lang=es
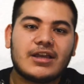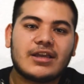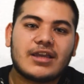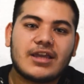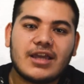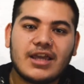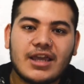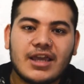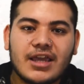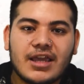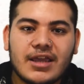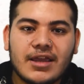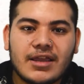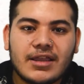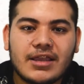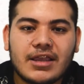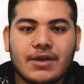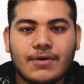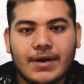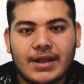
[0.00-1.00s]

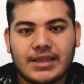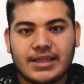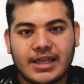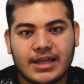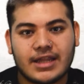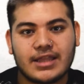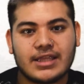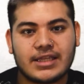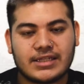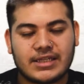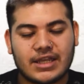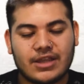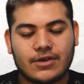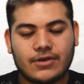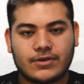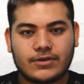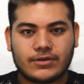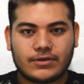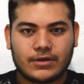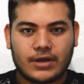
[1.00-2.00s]
y igual tienen
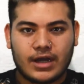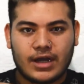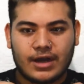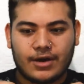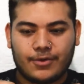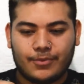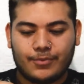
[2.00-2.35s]
diseños a ah,